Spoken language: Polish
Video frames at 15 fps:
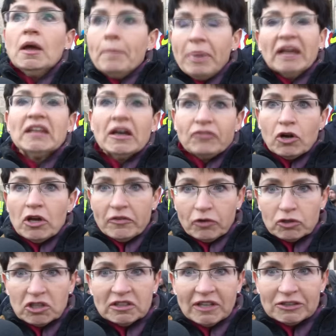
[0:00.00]
pana
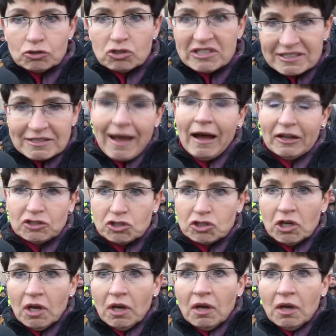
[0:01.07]
wojewodę na to stać.